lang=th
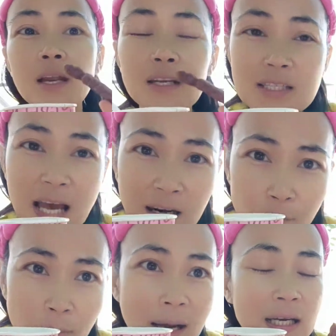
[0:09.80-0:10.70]
เนื่องจากระ
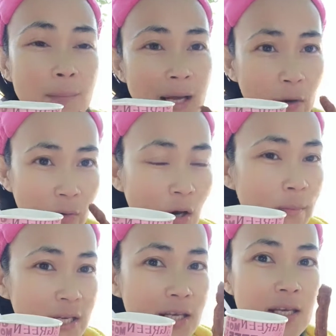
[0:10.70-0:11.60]
บบการขับถ่ายของเรา
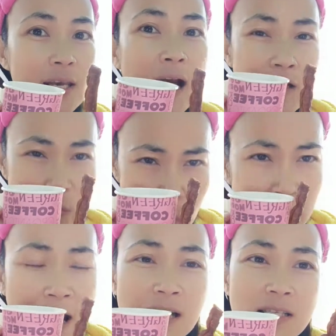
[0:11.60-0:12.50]
ไม่ดีค่ะช่วย
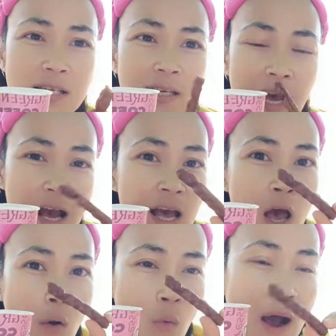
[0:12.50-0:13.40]
ได้จริงๆนะ
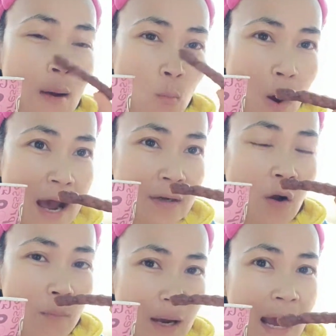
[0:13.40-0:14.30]
ความหวานข
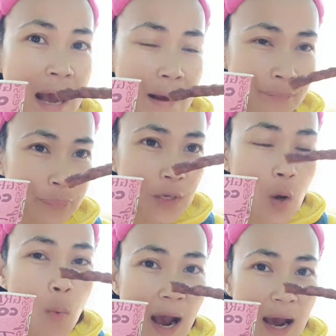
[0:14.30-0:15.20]
องมะขาม
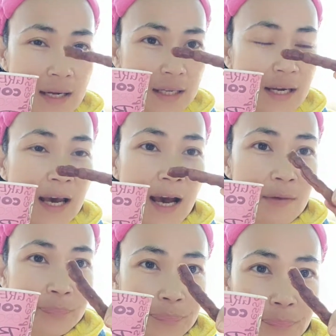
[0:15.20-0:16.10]
หวานเนี่ยนะคะ
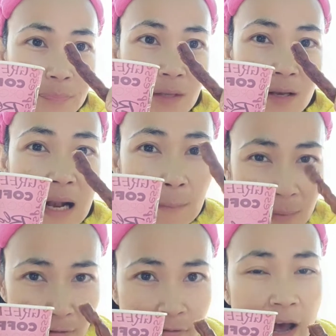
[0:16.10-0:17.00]
กับ
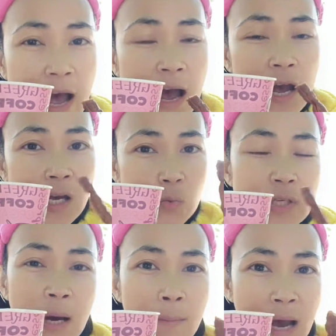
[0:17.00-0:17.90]
กาแฟช่วย
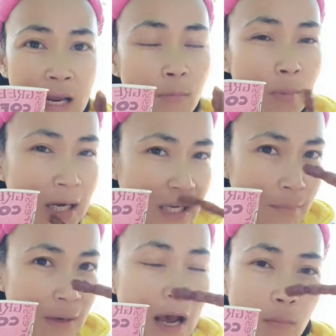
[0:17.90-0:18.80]
ทำให้ระบบการขับ
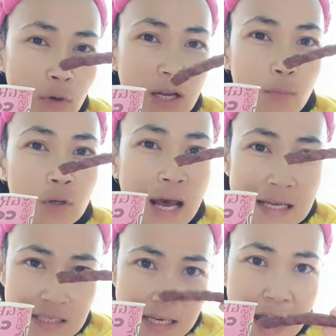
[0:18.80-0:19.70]
ถ่ายมนอย่างมนทาน
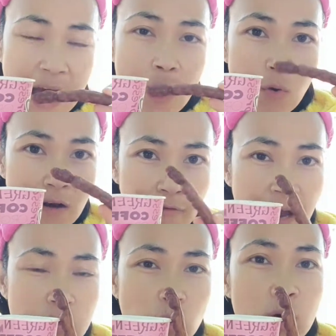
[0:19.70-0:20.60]
เช้ากาแฟ
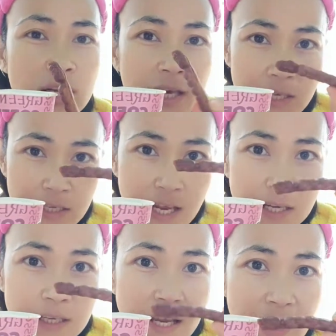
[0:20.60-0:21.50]
ช่วงนี้
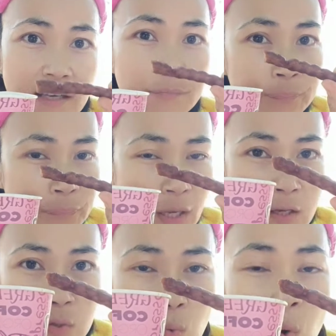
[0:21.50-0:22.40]
เย็
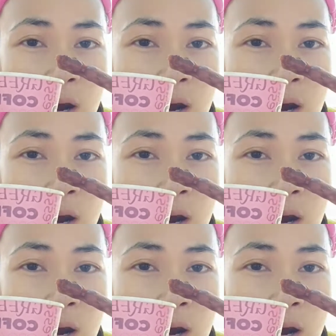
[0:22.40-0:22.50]
นๆช่ว